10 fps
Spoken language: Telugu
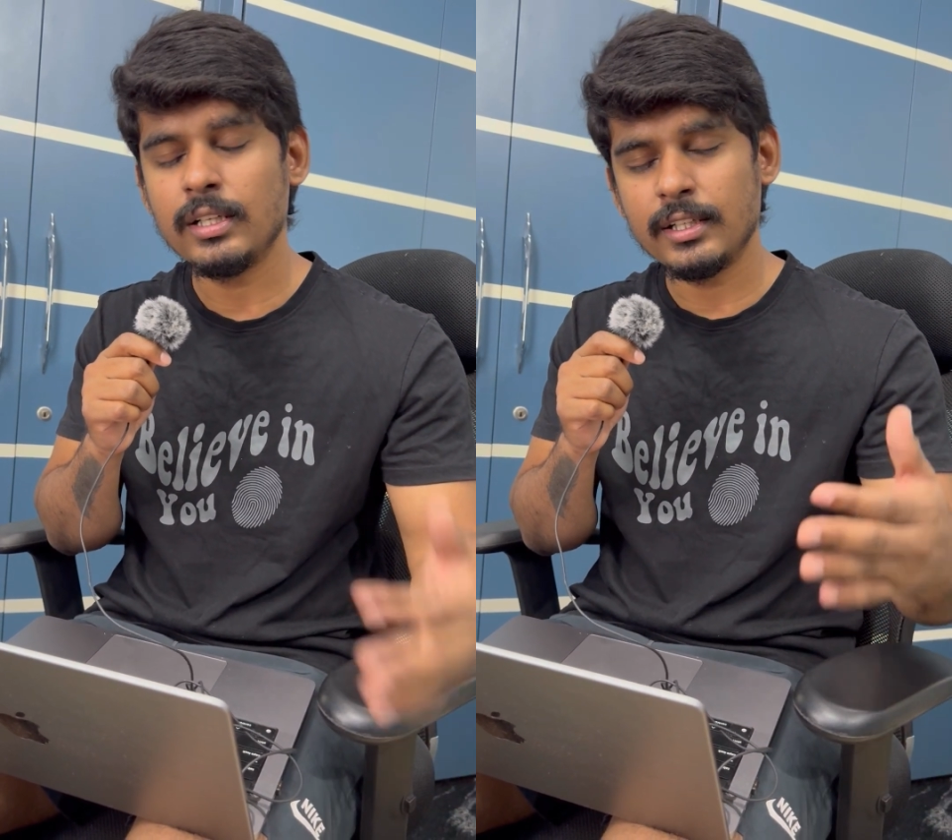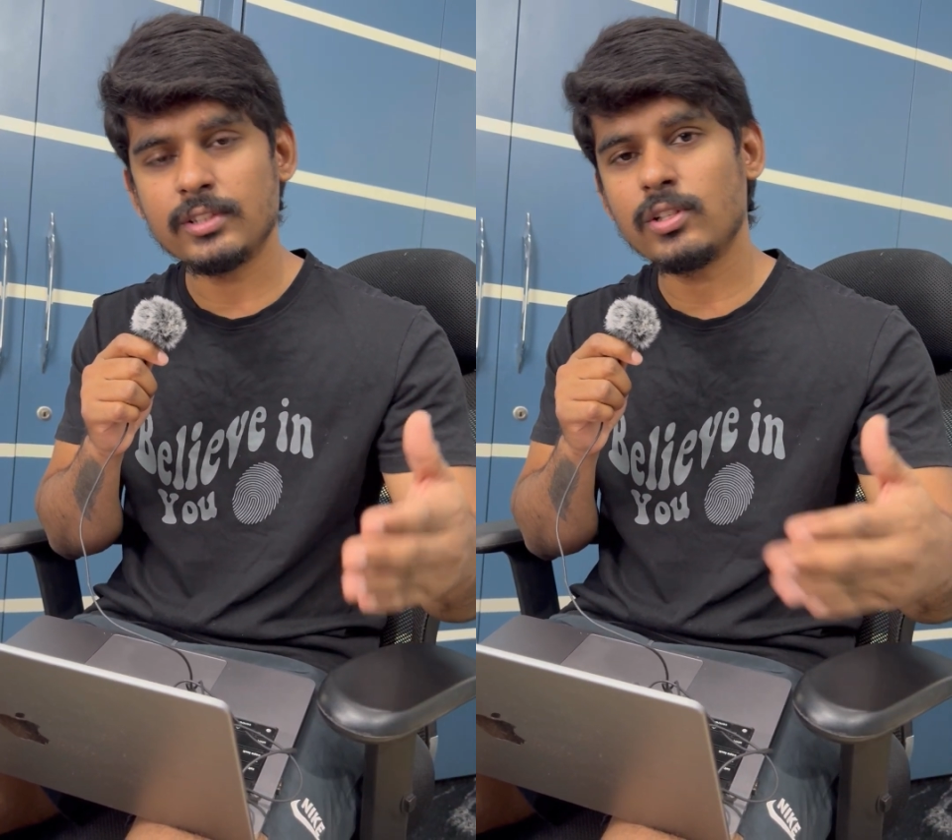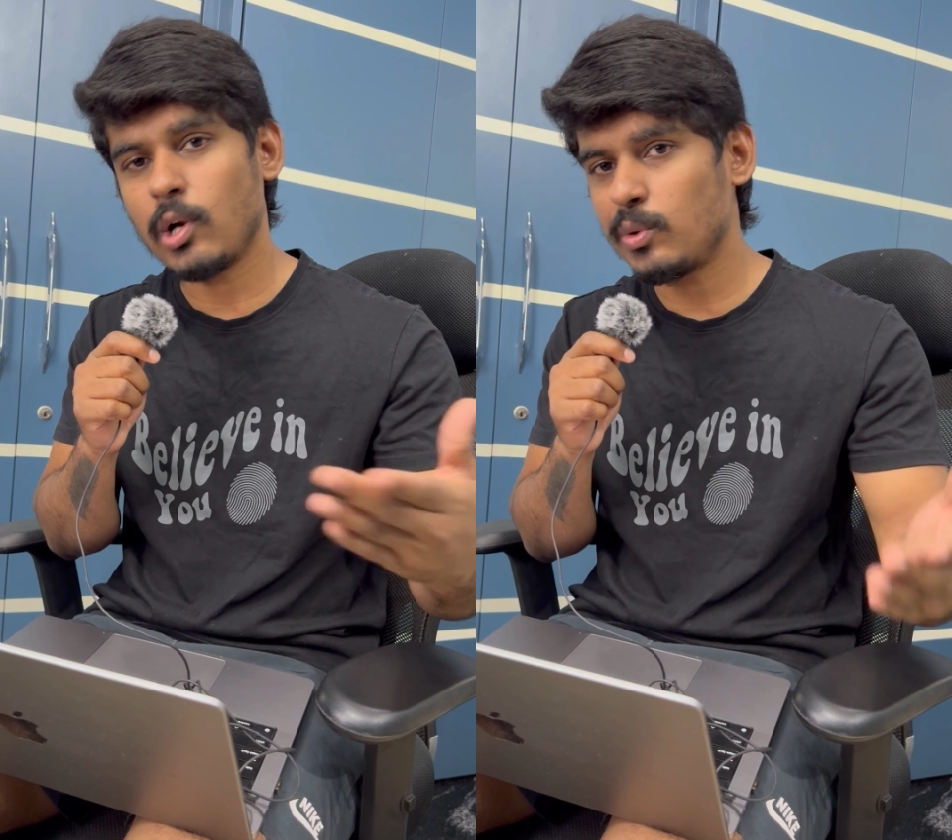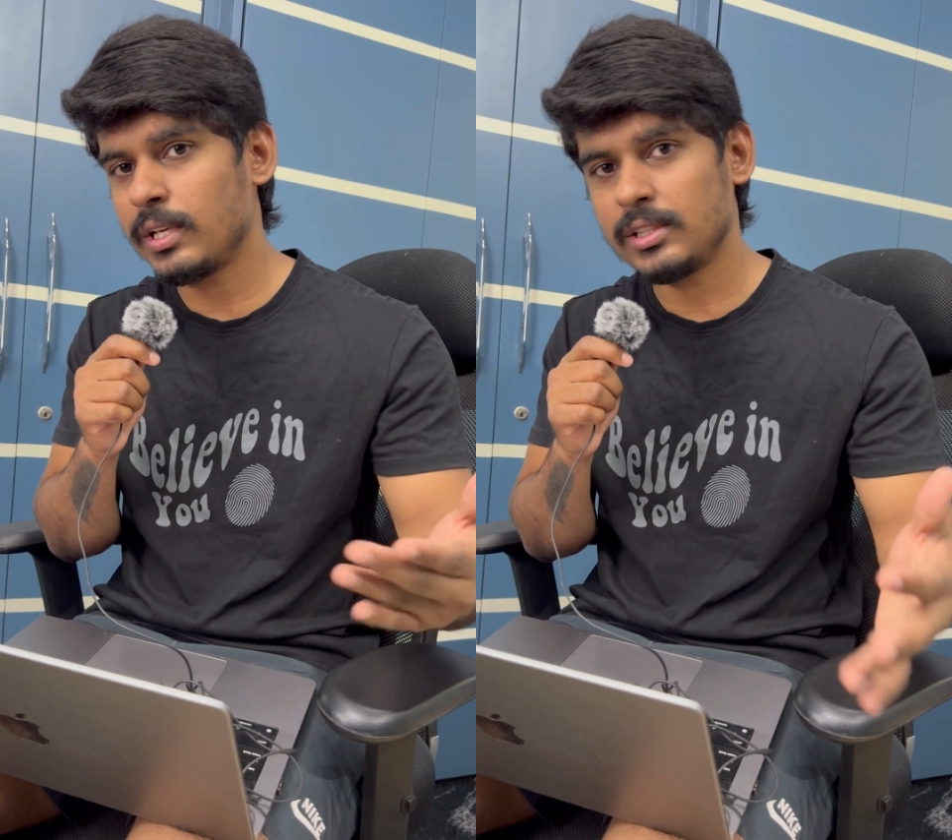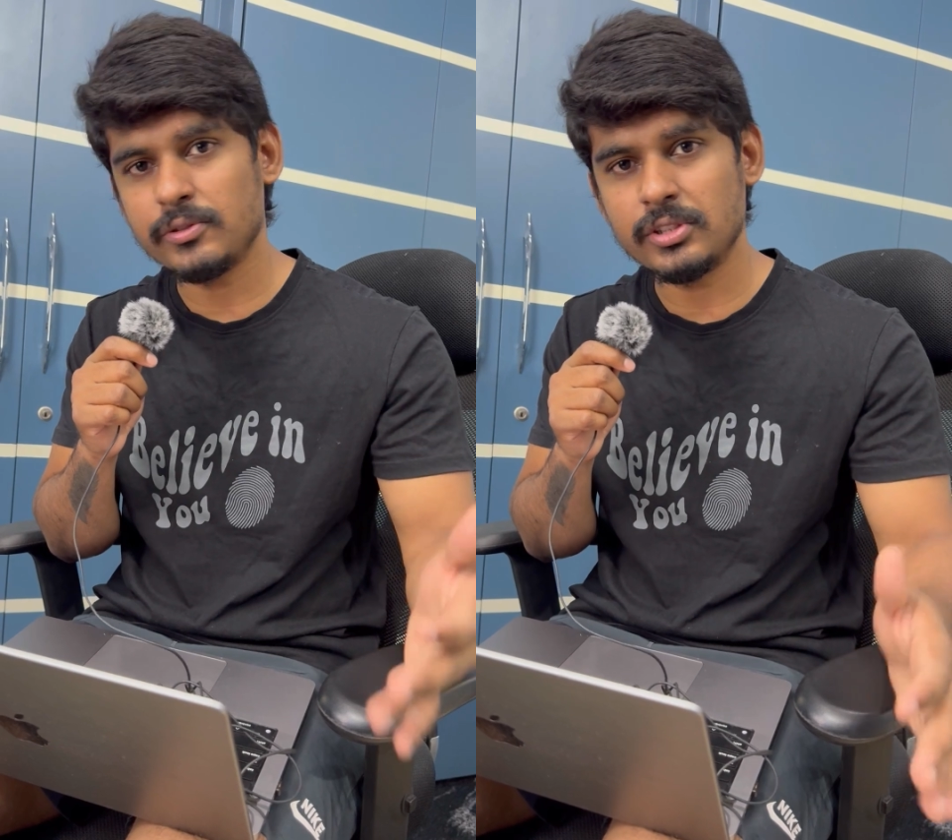నెక్స్ట్ రౌటింగ్
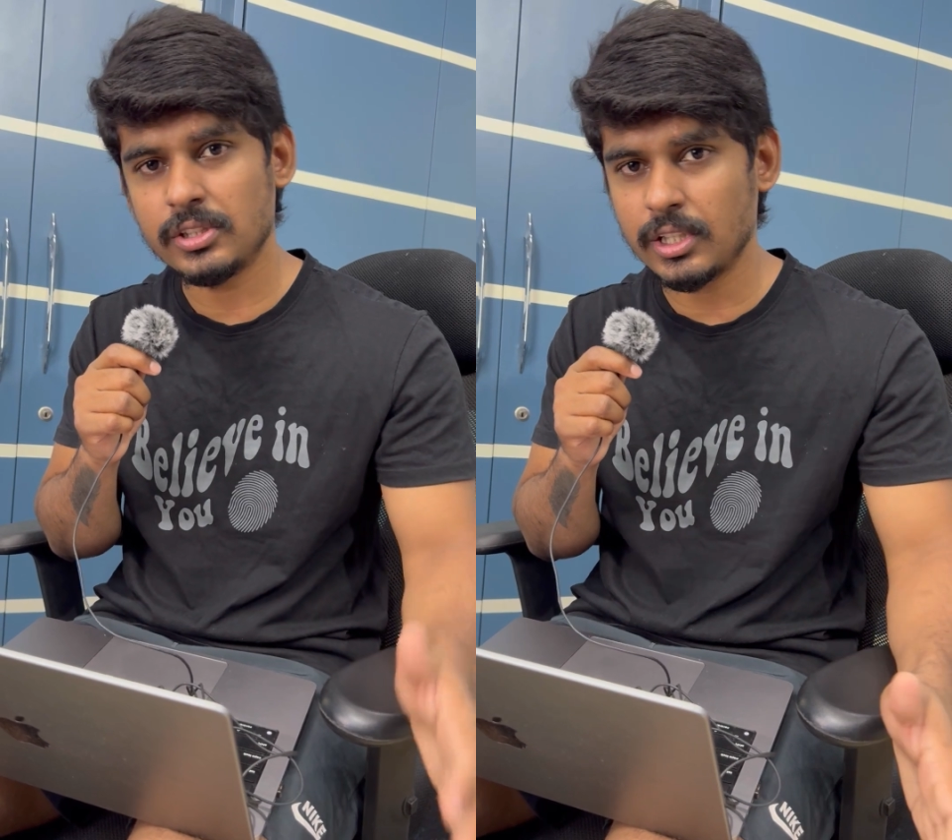అండ్ స్విచ్చింగ్